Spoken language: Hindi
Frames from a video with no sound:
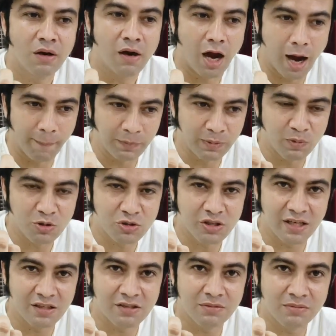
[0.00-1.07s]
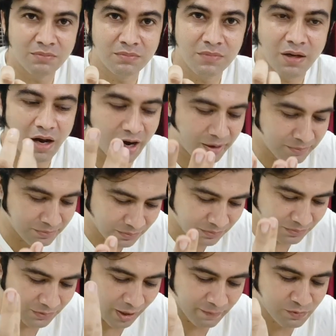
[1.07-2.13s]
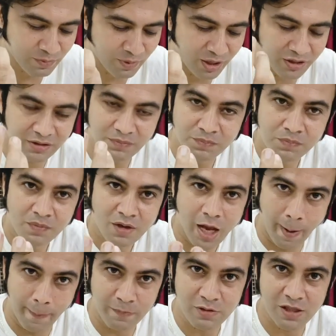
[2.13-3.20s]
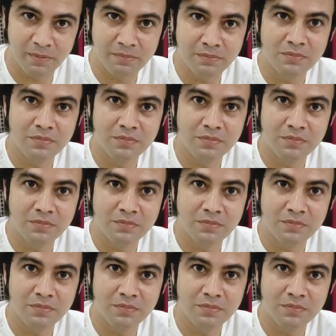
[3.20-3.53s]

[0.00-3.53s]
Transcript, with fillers: आई एम द मोस्ट हैंडसम आई एम आई एम स्मार्ट आई एम स्लिम